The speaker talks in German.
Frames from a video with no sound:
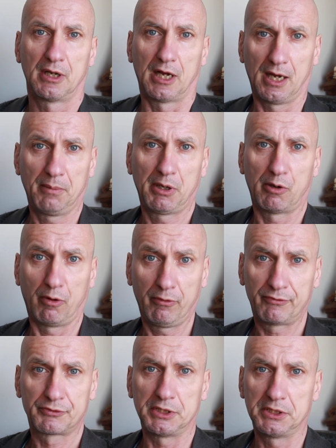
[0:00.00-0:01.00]
Aber
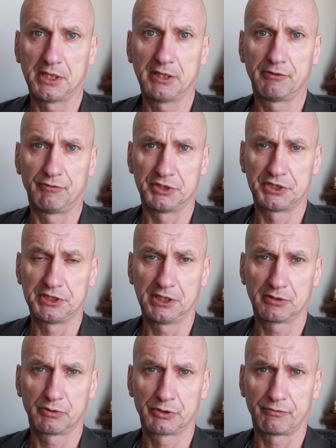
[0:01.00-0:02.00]
oft
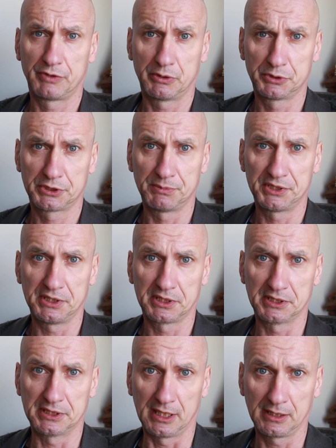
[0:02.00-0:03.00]
identifizieren wir uns mit den
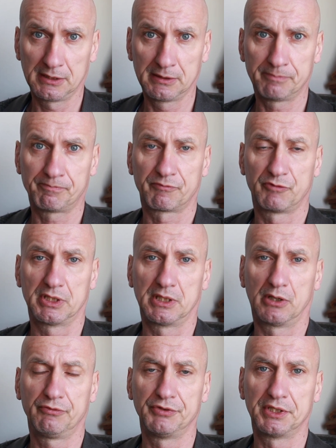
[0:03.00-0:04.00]
Gedanken, wir
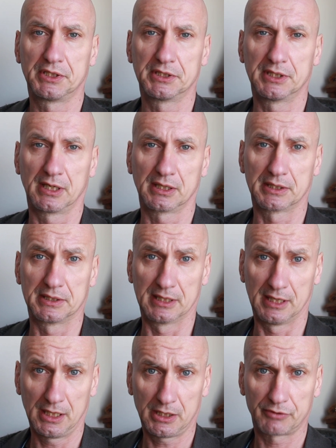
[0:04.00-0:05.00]
laufen den Gedanken
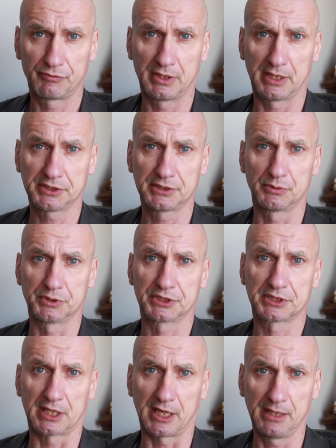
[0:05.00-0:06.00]
nach, wir lassen uns
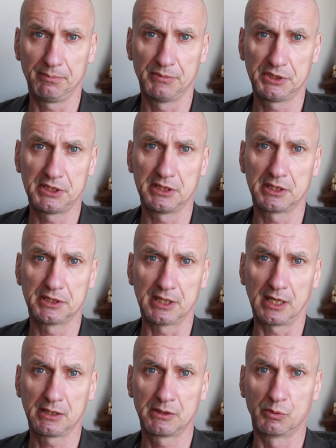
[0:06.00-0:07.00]
treiben mit den
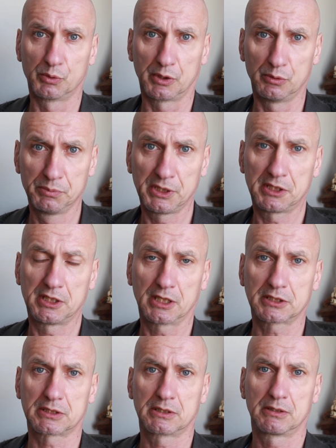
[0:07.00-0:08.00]
Gedanken oder
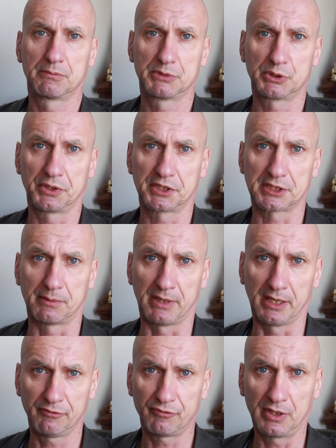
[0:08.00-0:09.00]
umgekehrt, besonders am
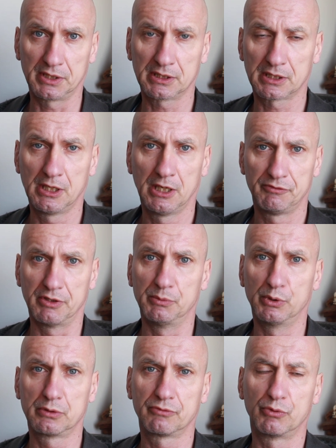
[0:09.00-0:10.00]
Anfang. Wir haben
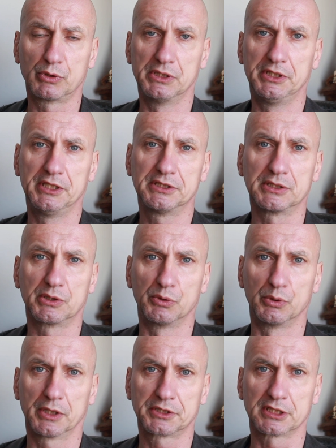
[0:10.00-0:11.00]
irgendwo gelesen,
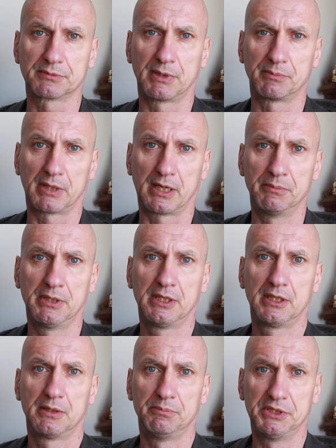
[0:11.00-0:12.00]
gehört, dass man beim
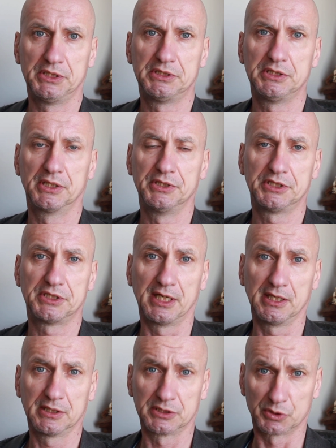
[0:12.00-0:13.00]
Meditieren nicht
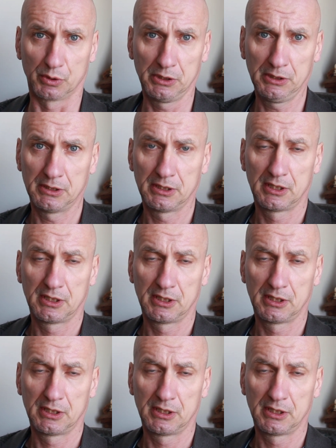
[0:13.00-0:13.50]
denken soll.